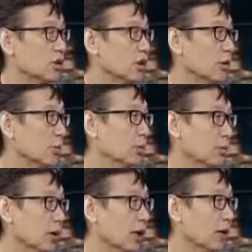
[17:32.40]
说其实很不
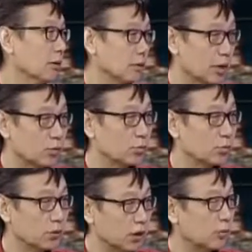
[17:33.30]
怎么样，但
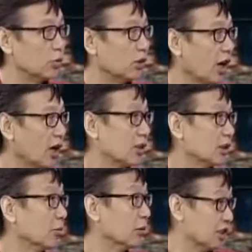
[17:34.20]
书题目叫《爱
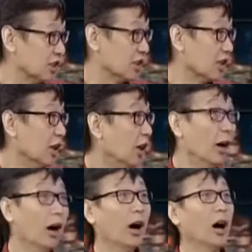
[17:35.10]
情的位置》。那
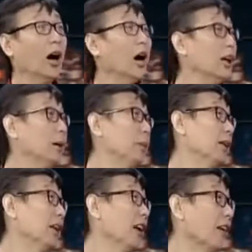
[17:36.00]
是七。哎呀，
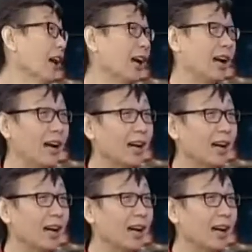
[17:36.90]
不得了了！